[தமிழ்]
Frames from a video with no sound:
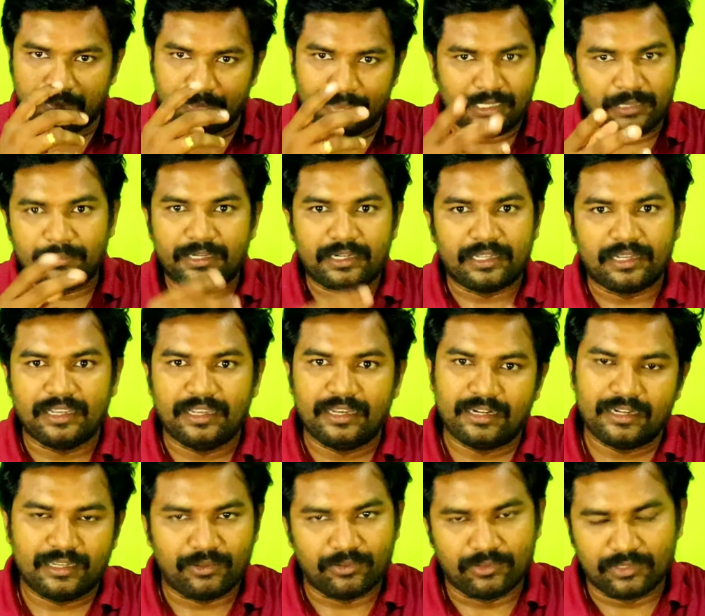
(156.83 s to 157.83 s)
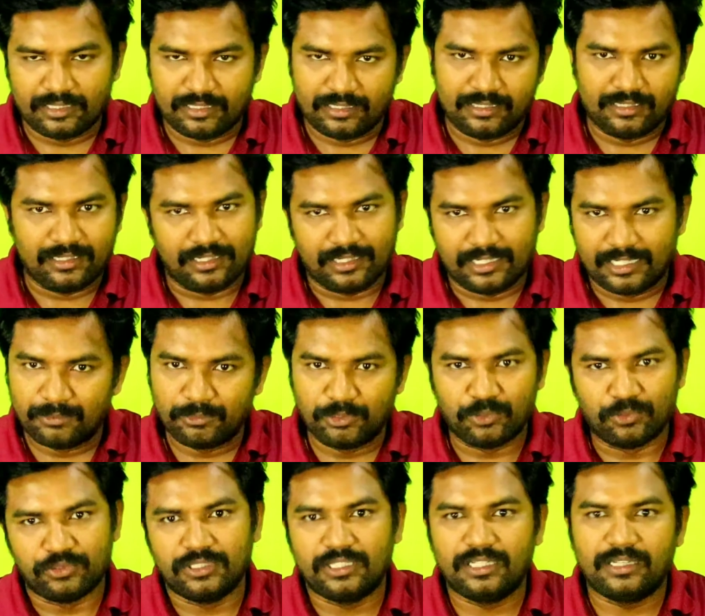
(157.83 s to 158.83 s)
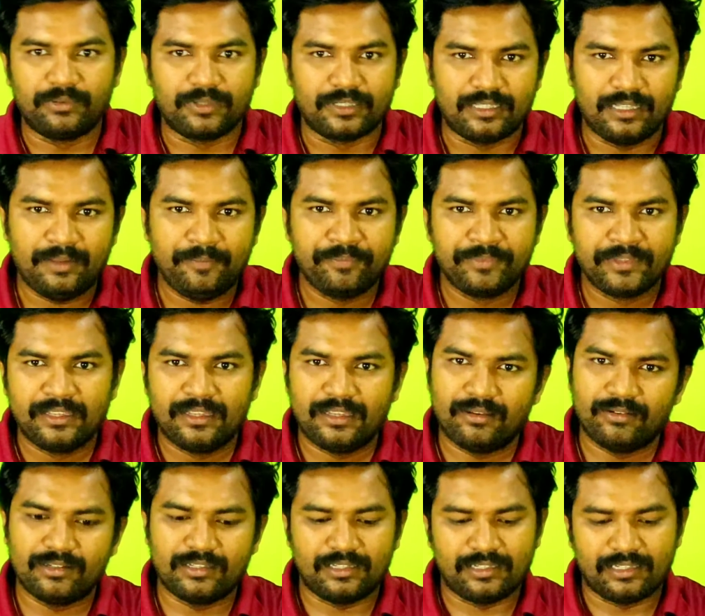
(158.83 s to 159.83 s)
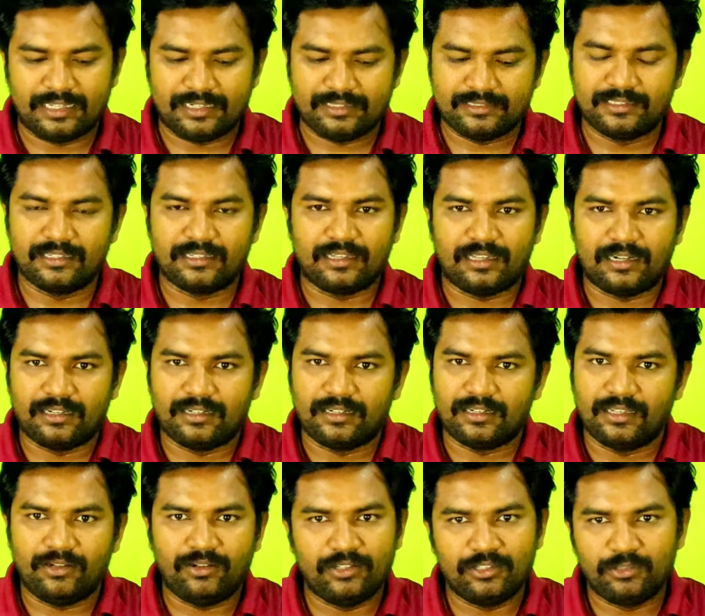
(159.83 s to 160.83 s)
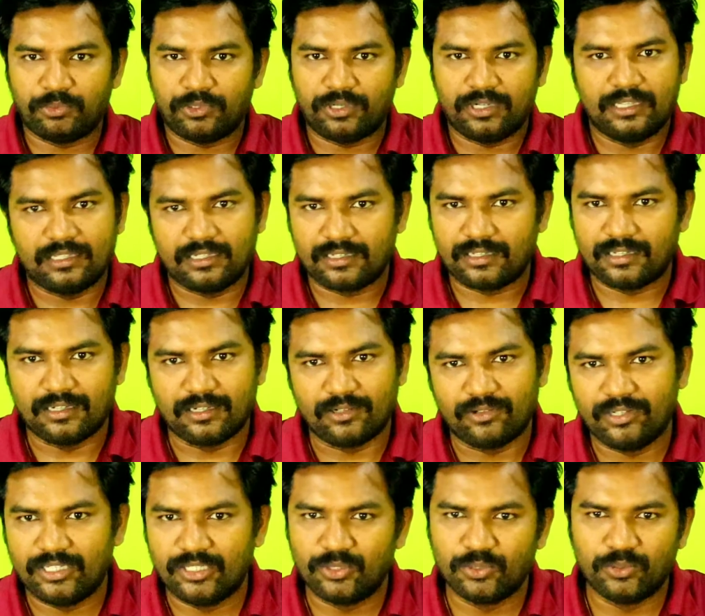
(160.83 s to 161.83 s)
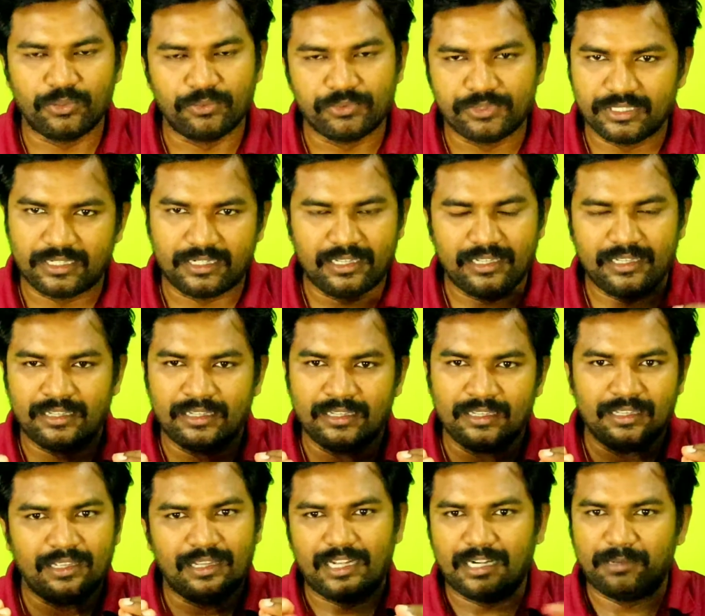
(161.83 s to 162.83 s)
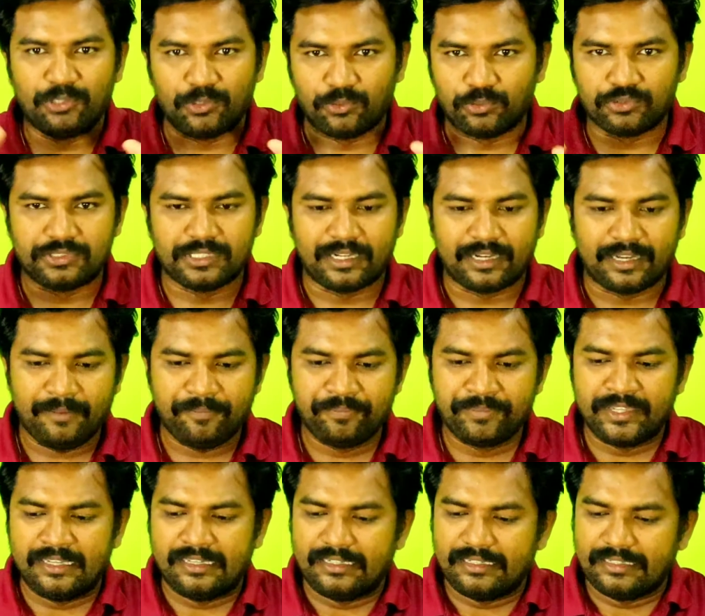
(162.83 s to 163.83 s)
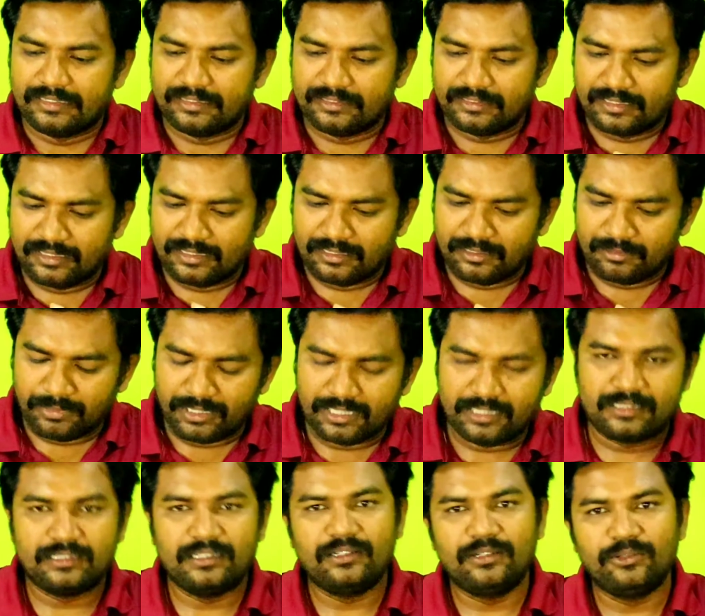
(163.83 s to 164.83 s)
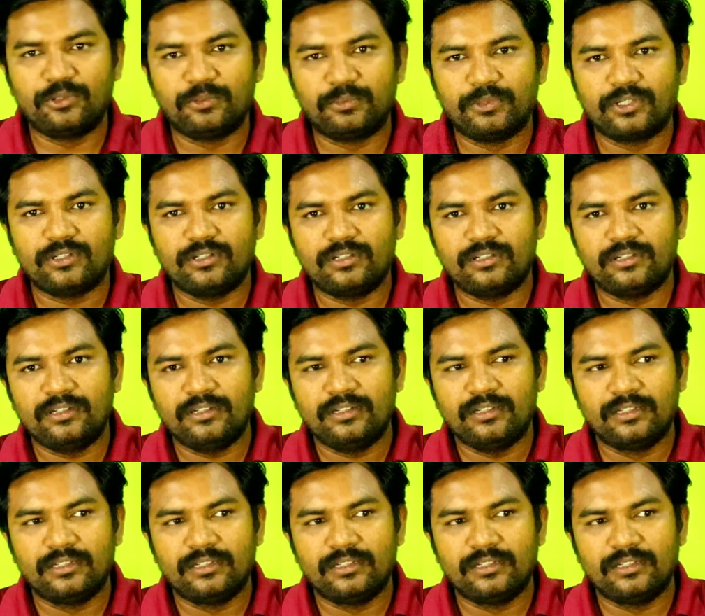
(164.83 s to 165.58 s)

பண்ண மாட்டாங்க ஏன்னா அவங்க அனுமதி கொடுத்தது அவங்க தான் அவங்க அரசியல் காரணங்களால் அல்லது பொருளாதார காரணங்களோ ஏதோ ஒரு விஷயனால அனுமதி கொடுத்துட்டாங்க இந்த மக்கள் ஒரு பக்கம்